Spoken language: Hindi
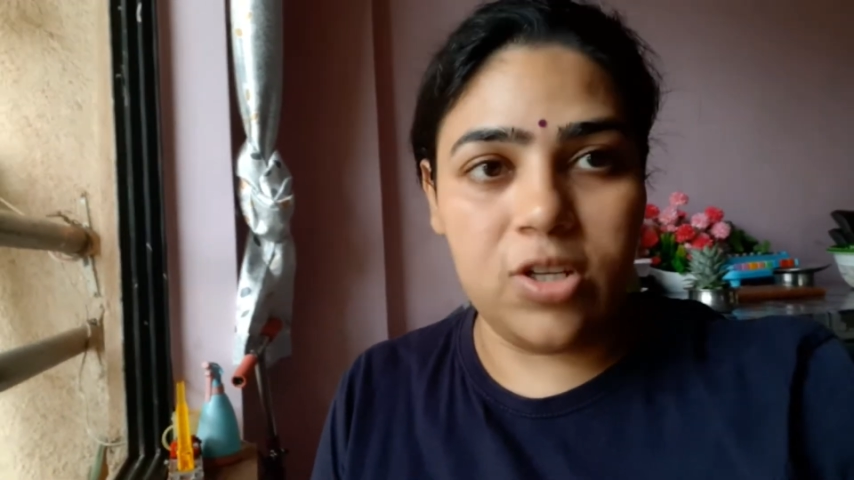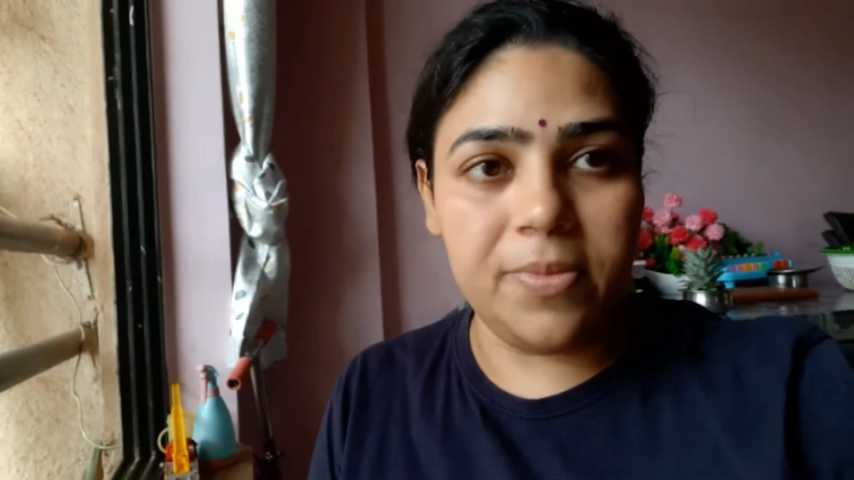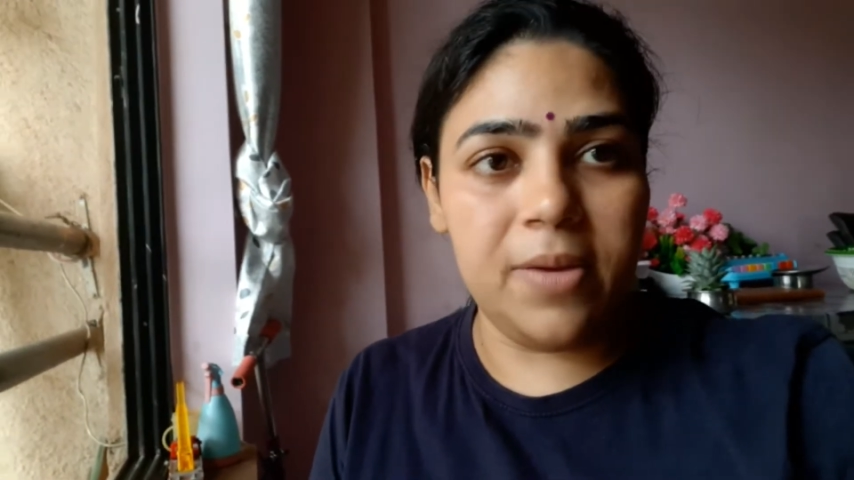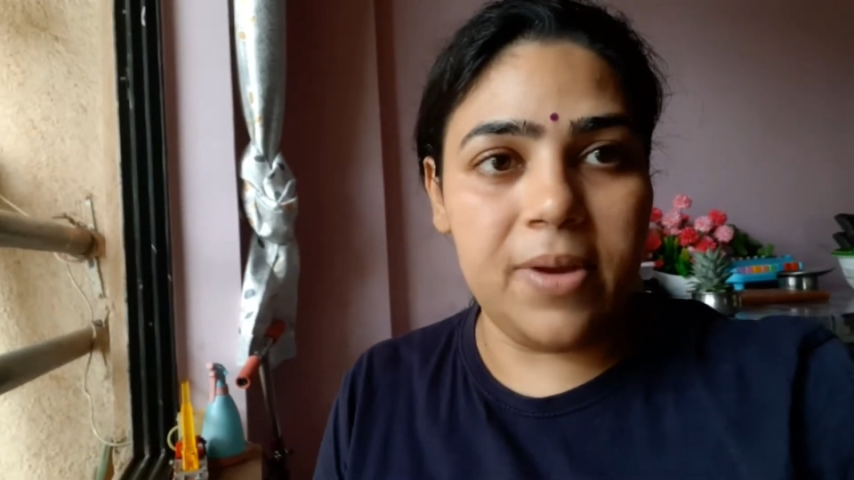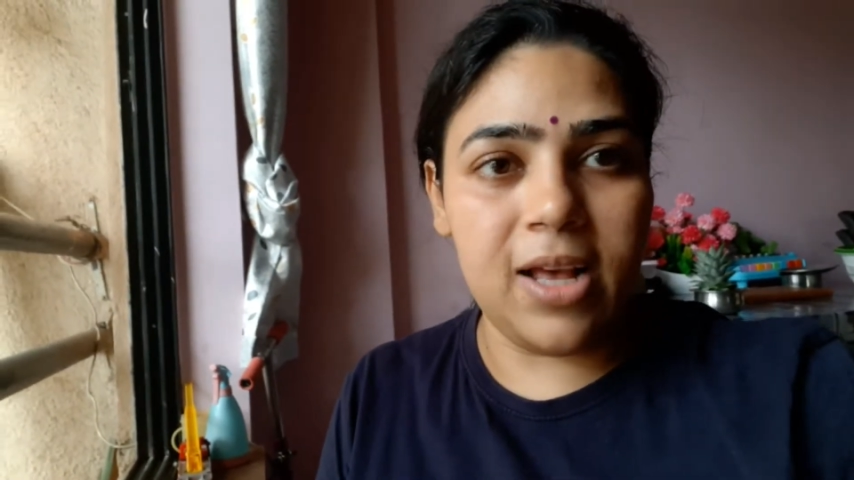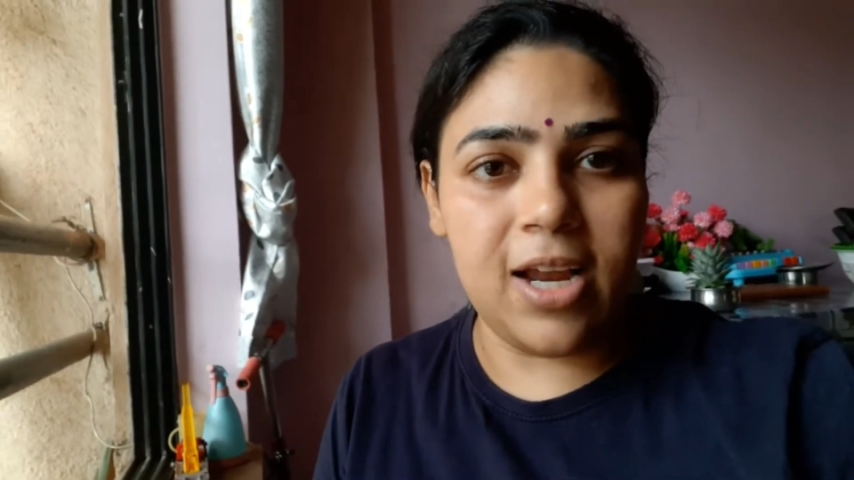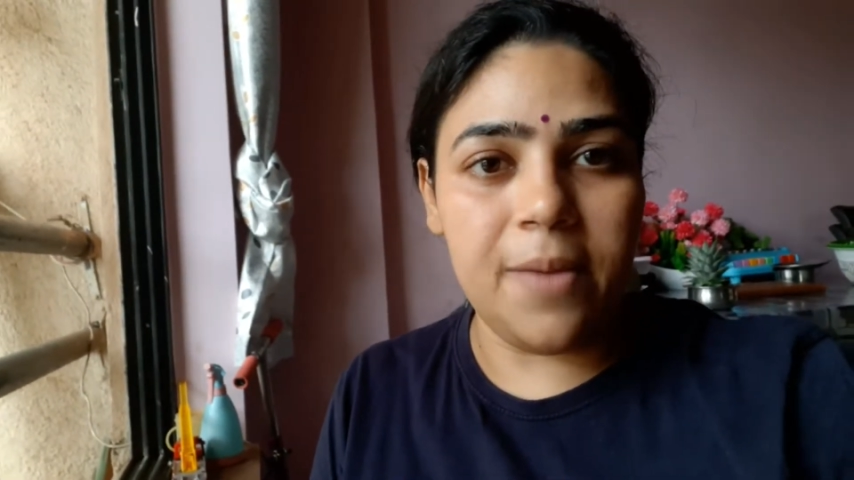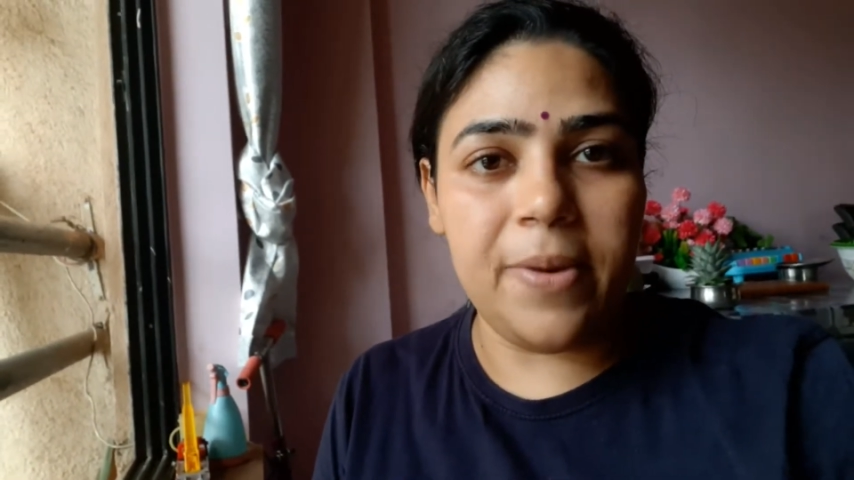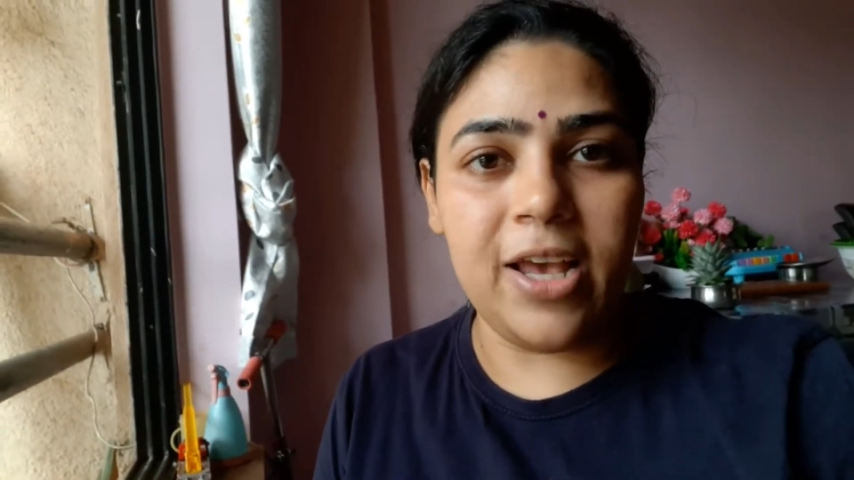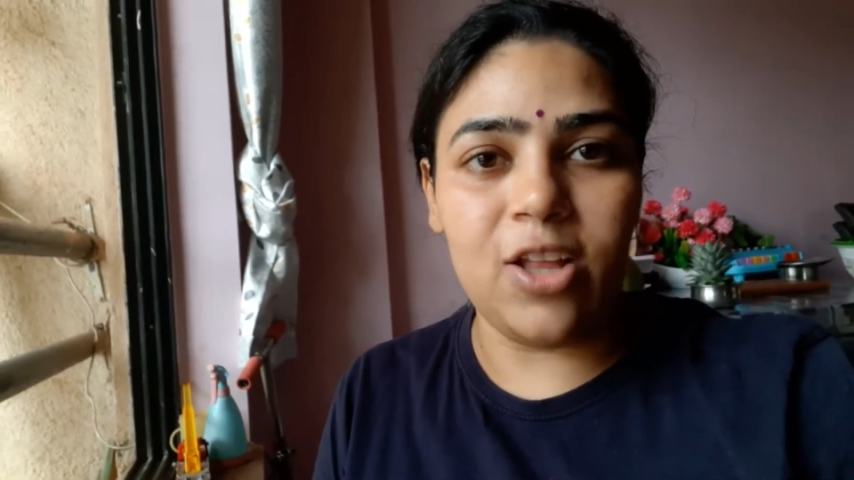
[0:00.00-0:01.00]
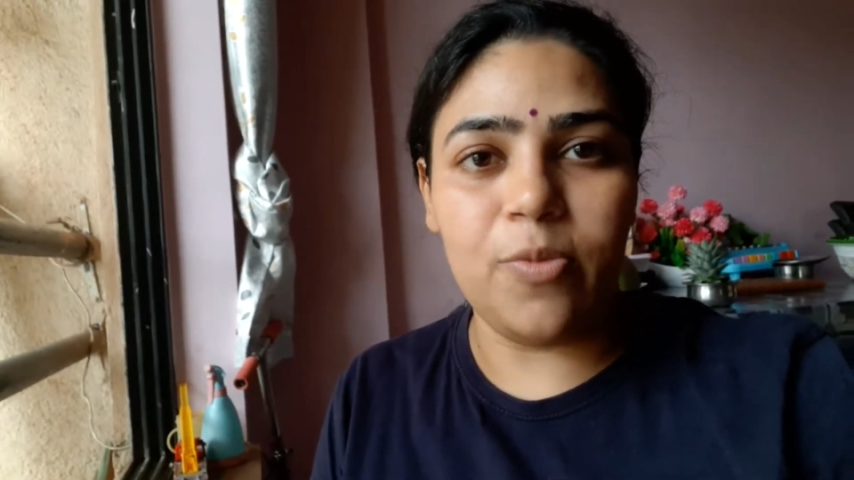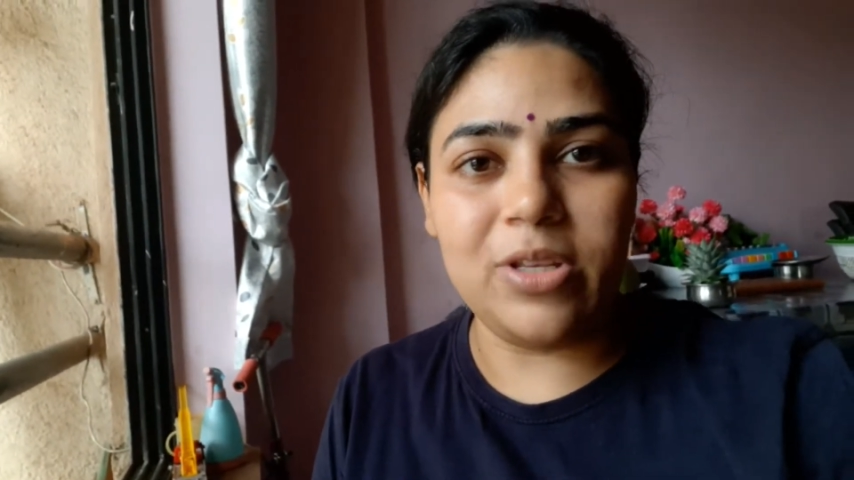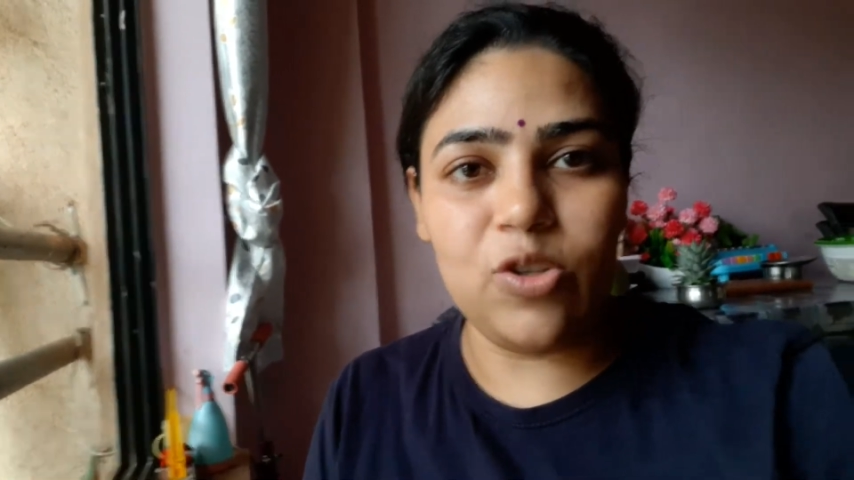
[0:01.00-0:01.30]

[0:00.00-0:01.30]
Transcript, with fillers: ज़मीन में लगाना पड़ेगा तो मैं